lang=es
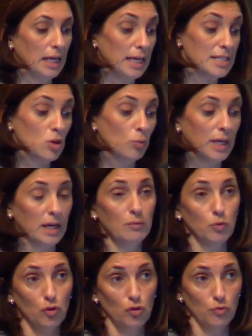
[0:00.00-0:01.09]
se ubican,
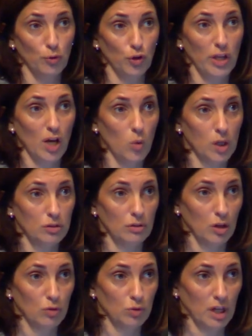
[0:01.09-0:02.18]
bueno, hoy por hoy hay cuatro en
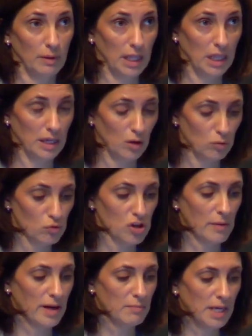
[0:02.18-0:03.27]
la Comunidad Valenciana, como
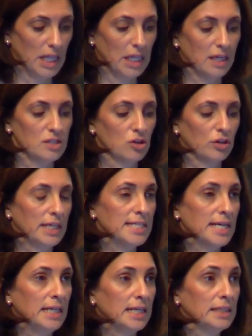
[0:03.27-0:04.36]
sabrán, Valencia, Castellón,
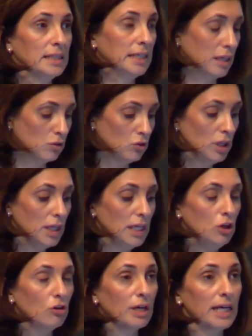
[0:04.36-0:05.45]
y Alcoy,
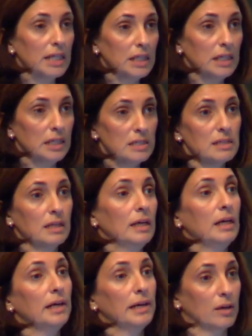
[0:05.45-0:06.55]
y lo que hacen es
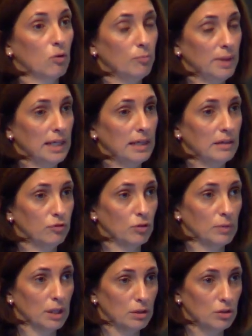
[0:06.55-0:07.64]
que recopilan la
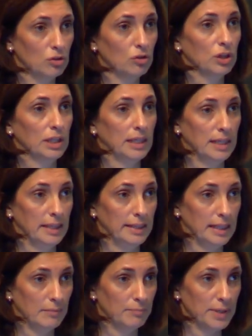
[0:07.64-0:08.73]
información
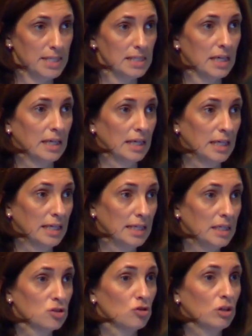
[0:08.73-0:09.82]
de la empresa que
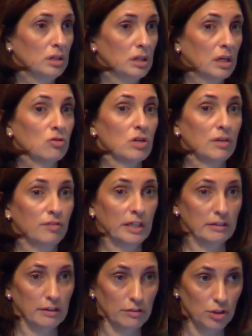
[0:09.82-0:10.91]
quiere solicitarnos la
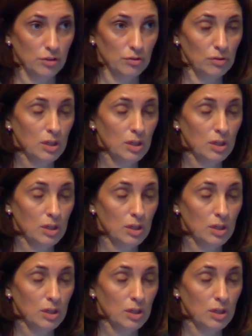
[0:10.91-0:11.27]
financiación,